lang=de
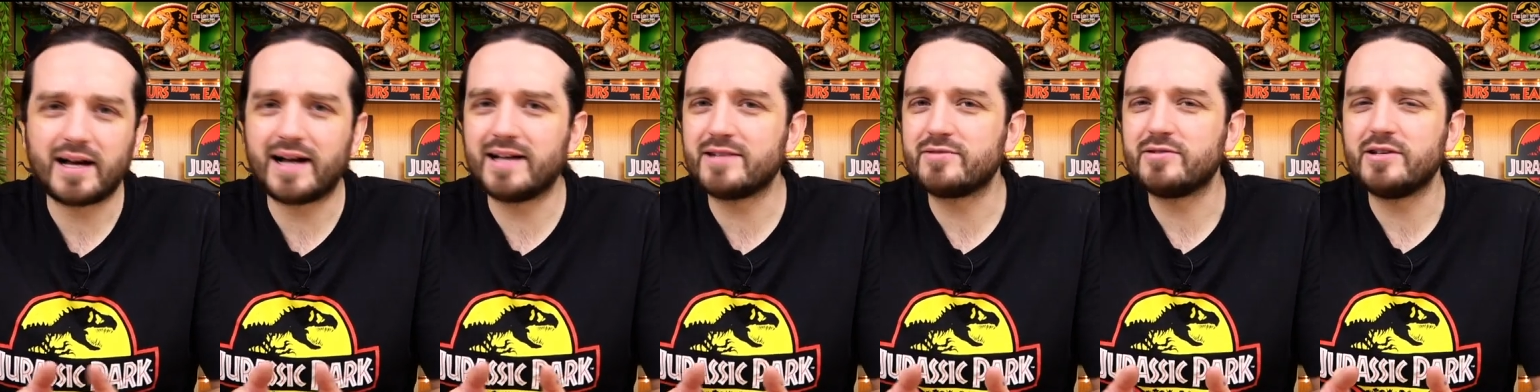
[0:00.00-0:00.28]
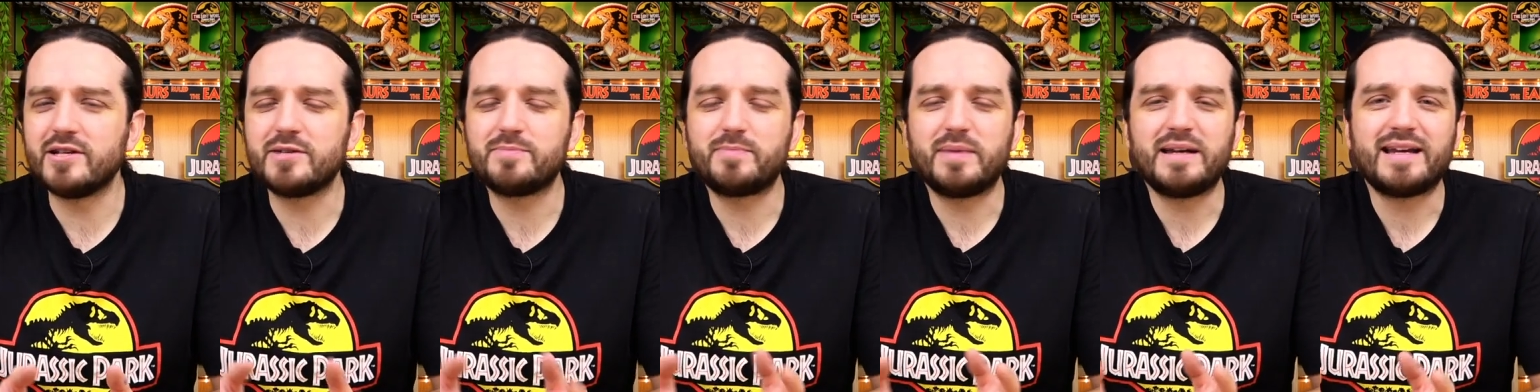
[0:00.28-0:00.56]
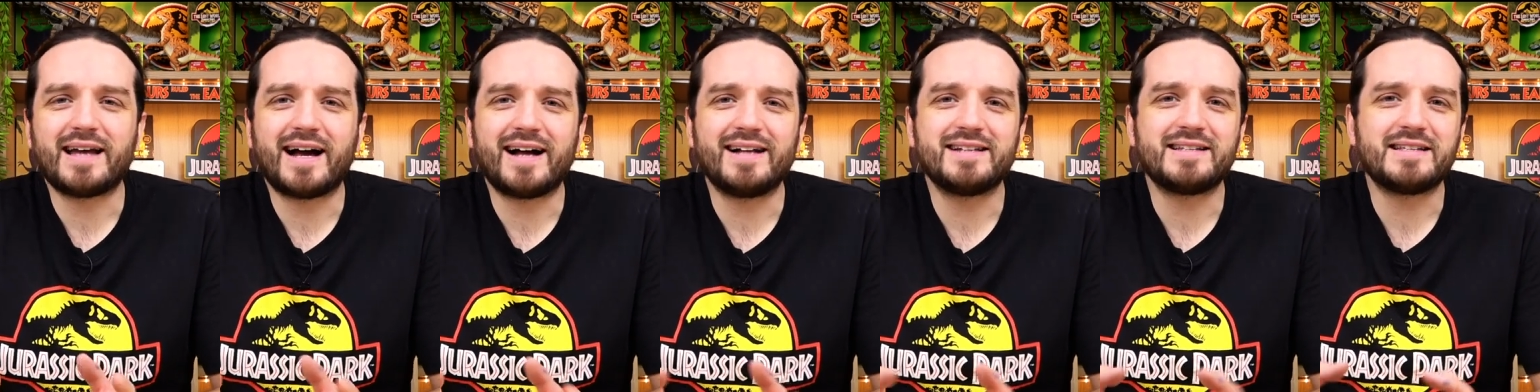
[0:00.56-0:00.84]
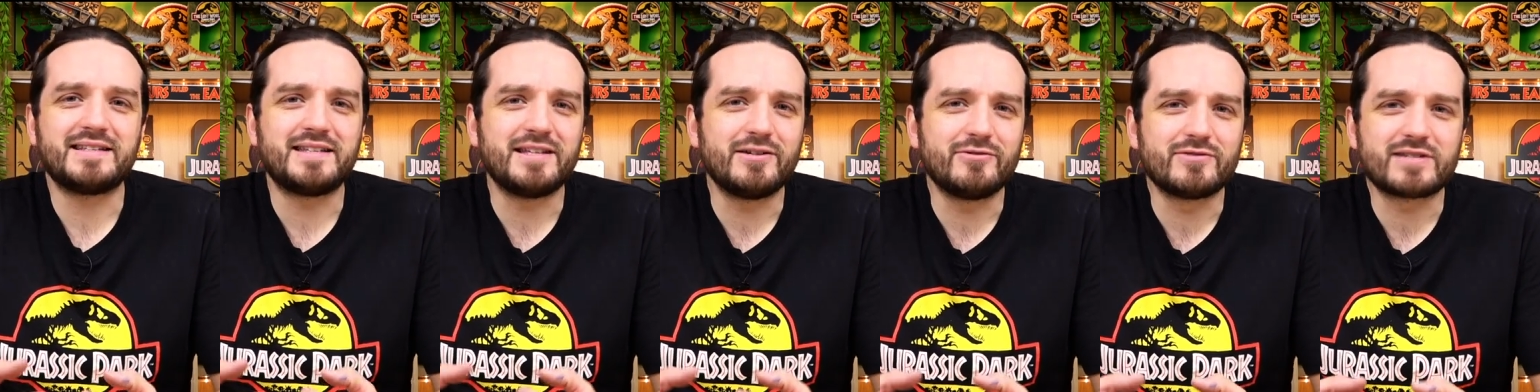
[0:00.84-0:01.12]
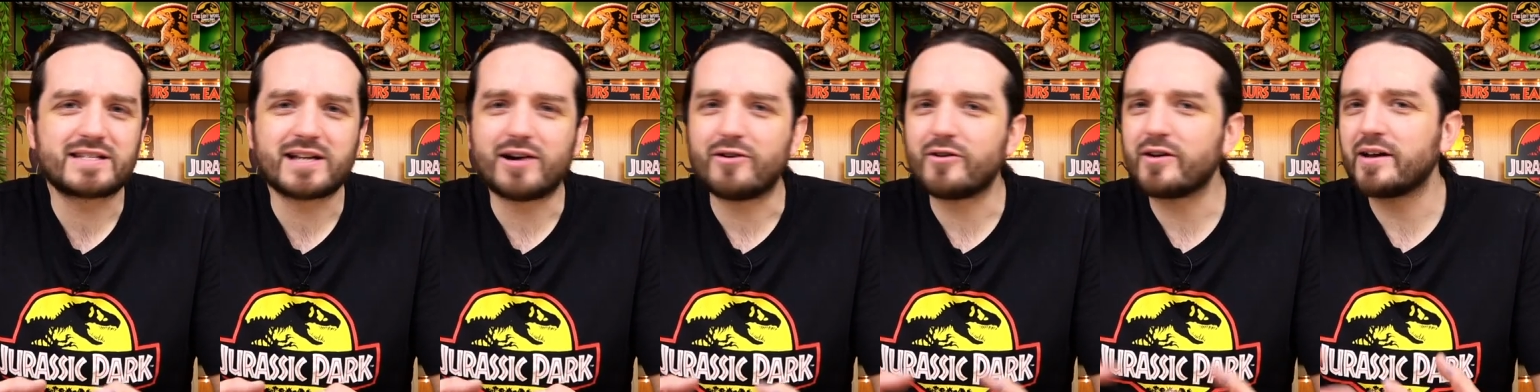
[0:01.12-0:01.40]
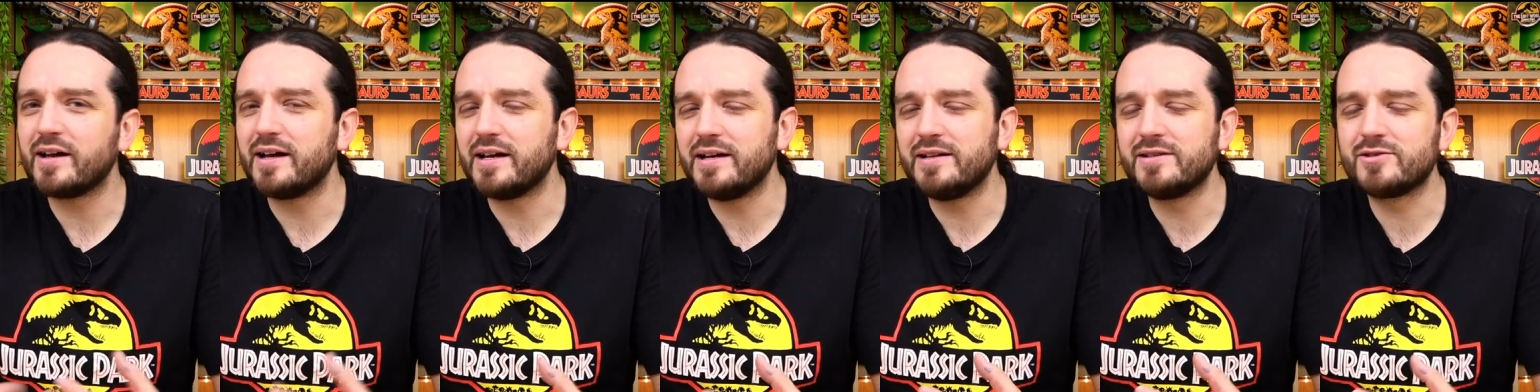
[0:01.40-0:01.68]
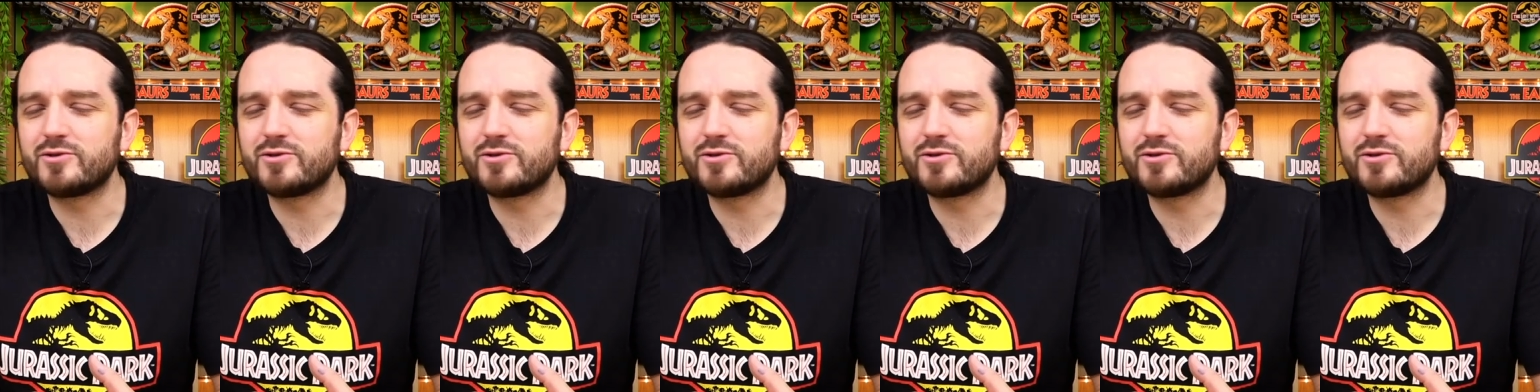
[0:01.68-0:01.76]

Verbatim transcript: Also ich bin halt Dinosaurier in